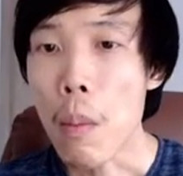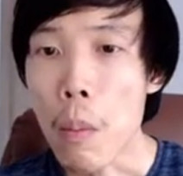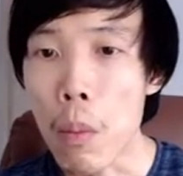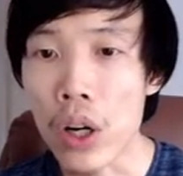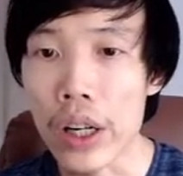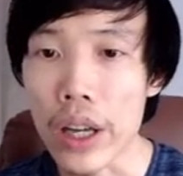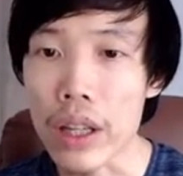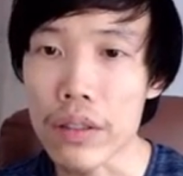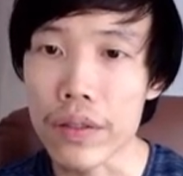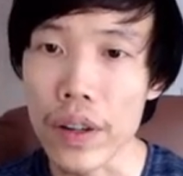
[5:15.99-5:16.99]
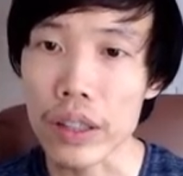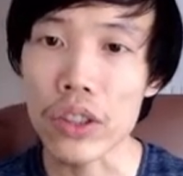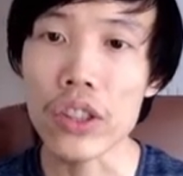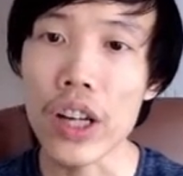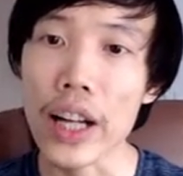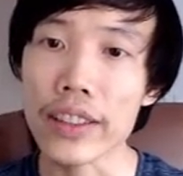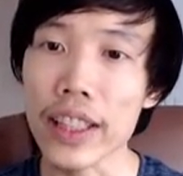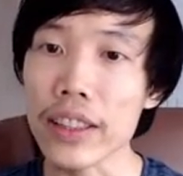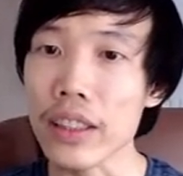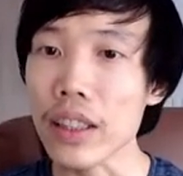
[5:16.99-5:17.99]
Mười infrastructure
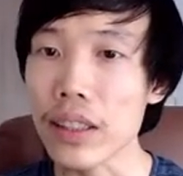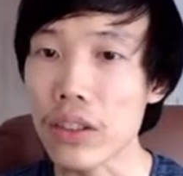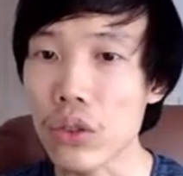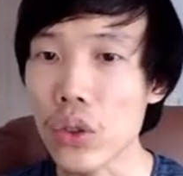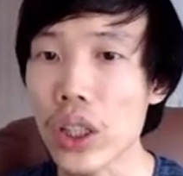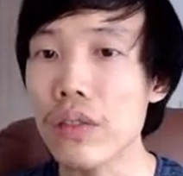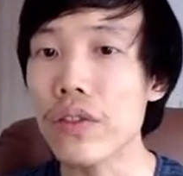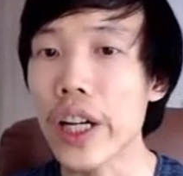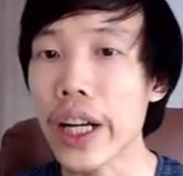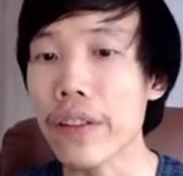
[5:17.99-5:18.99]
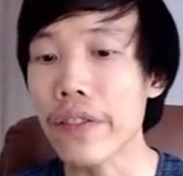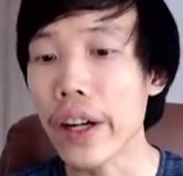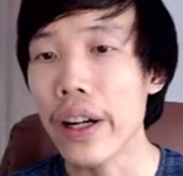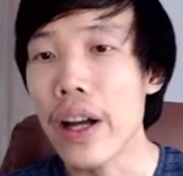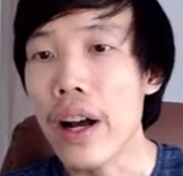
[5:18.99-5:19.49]
architect rất là chuyên về cái phần